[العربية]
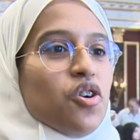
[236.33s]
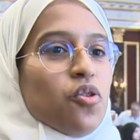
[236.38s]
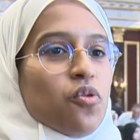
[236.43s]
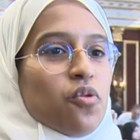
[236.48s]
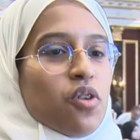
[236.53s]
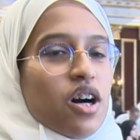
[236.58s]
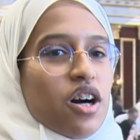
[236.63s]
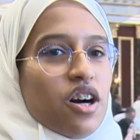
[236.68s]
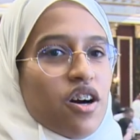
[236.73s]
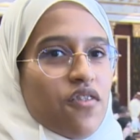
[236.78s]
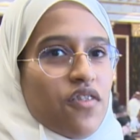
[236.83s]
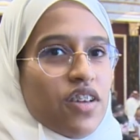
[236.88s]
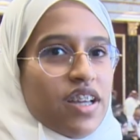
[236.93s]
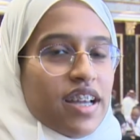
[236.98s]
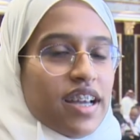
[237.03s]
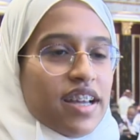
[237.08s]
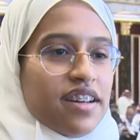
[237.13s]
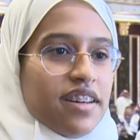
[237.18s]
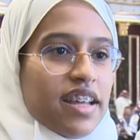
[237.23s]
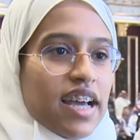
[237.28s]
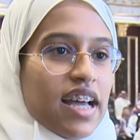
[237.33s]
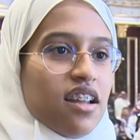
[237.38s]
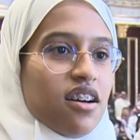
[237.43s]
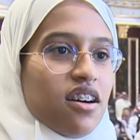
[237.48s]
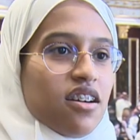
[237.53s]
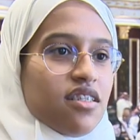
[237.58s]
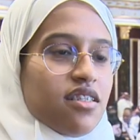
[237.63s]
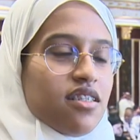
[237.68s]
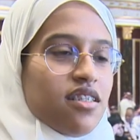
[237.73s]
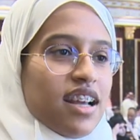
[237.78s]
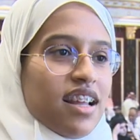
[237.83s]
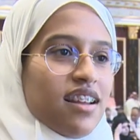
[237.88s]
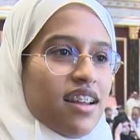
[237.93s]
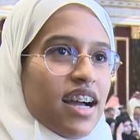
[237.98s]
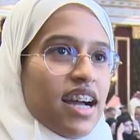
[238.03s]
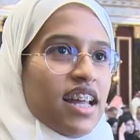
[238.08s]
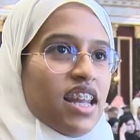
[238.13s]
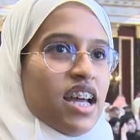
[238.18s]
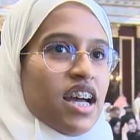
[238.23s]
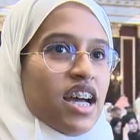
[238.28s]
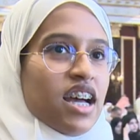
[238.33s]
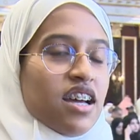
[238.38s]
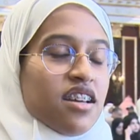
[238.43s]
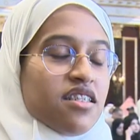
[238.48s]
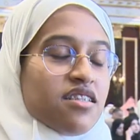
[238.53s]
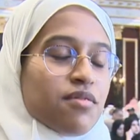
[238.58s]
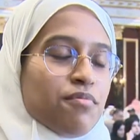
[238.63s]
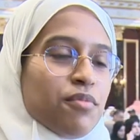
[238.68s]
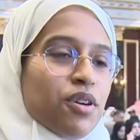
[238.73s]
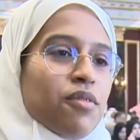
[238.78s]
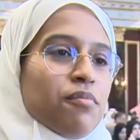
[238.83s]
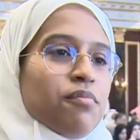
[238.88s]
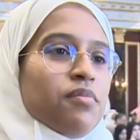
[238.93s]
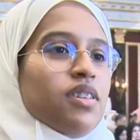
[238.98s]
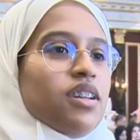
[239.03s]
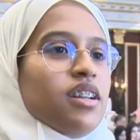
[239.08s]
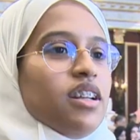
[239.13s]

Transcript: وهذه اندال دل على اتمام